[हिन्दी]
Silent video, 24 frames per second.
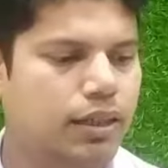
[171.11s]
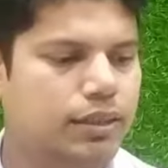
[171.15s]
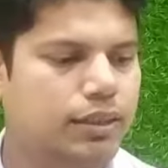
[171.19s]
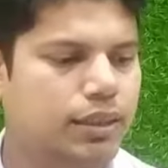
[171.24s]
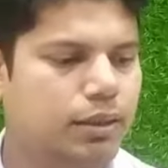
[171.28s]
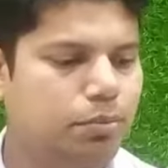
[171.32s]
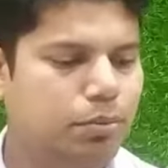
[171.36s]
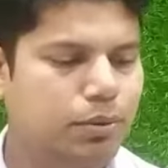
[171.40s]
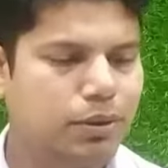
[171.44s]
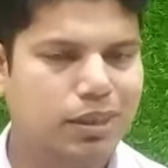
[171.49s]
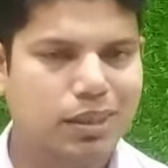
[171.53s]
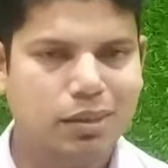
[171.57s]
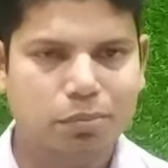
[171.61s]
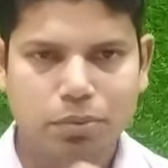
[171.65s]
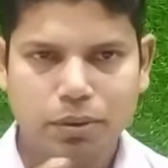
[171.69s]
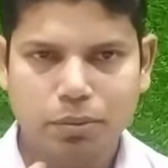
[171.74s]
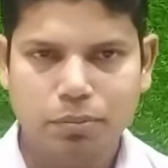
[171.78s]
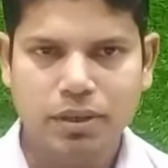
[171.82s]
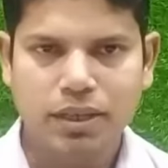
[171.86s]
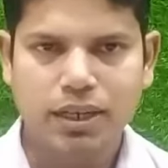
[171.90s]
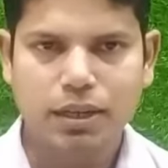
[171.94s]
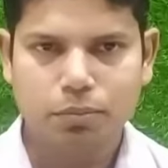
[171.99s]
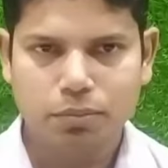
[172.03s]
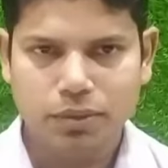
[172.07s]
जब
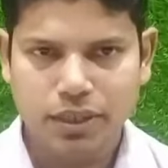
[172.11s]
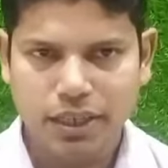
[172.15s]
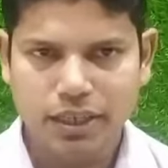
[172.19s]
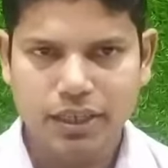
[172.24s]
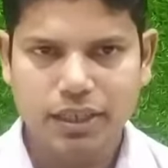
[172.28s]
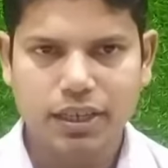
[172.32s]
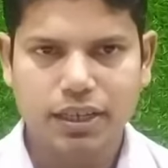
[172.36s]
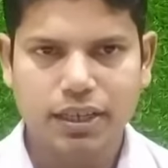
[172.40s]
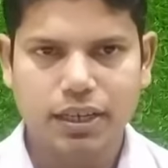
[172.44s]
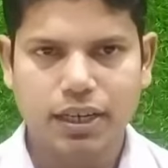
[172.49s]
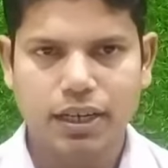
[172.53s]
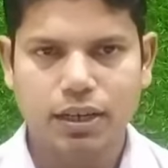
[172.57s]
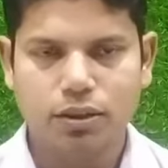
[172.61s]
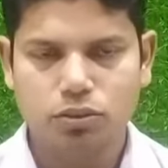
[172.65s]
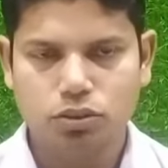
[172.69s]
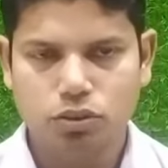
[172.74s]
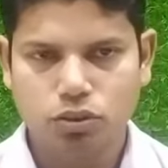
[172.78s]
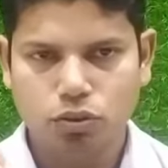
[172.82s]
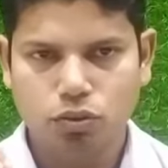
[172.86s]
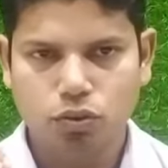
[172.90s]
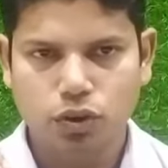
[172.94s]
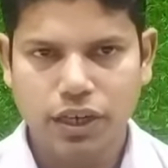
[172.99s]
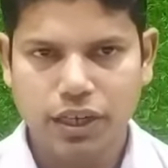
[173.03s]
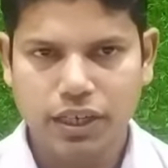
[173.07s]
रीपेमेंट आप नहीं करना है
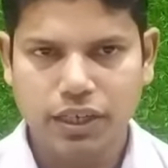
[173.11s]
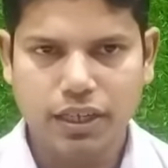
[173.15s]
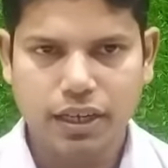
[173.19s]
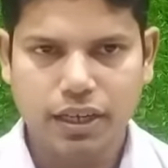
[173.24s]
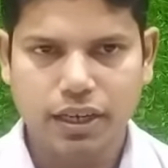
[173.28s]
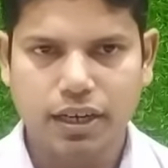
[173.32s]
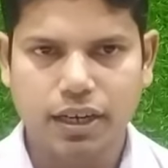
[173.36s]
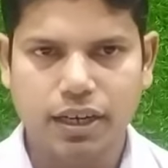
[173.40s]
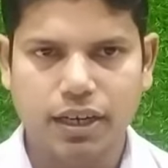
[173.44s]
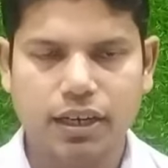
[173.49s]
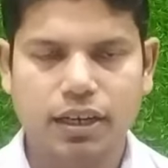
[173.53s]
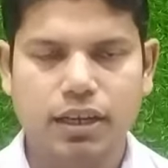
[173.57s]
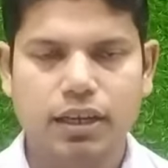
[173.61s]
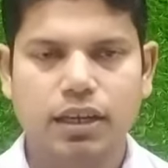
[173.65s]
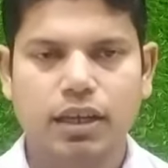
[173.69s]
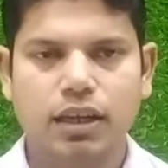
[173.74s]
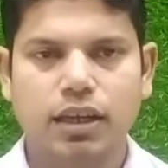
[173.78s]
तो वेट करना है